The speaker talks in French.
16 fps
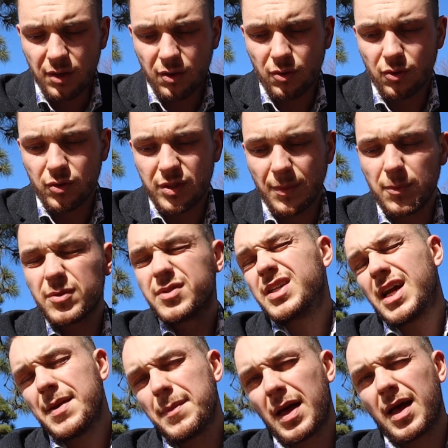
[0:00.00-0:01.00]
Le Japon,
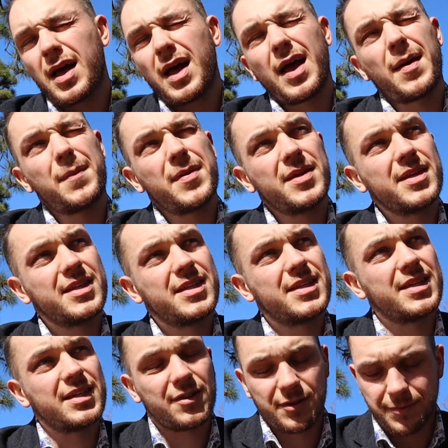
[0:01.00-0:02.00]
c'est quand même un, pays
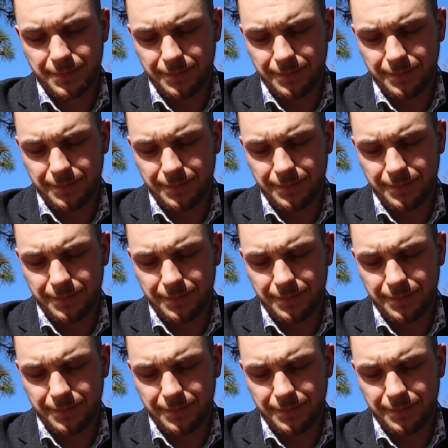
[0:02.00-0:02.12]
qui